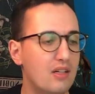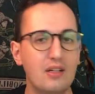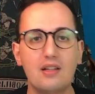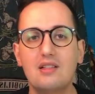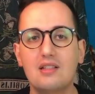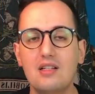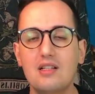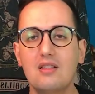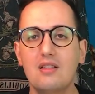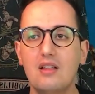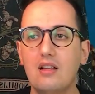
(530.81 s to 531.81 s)

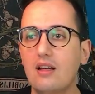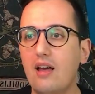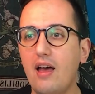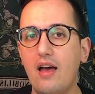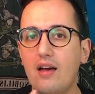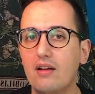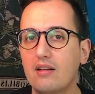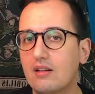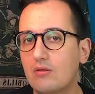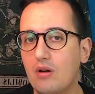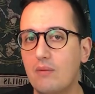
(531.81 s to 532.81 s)
iscritti e
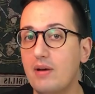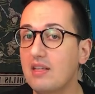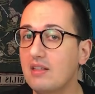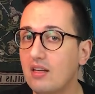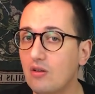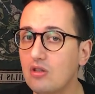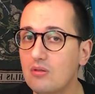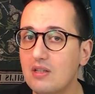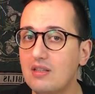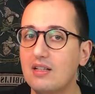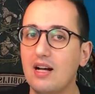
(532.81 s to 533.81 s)
naturalmente non
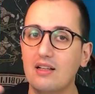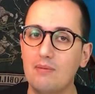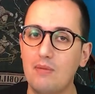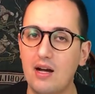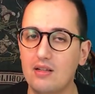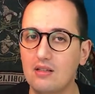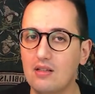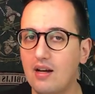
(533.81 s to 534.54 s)
dimenticate mai di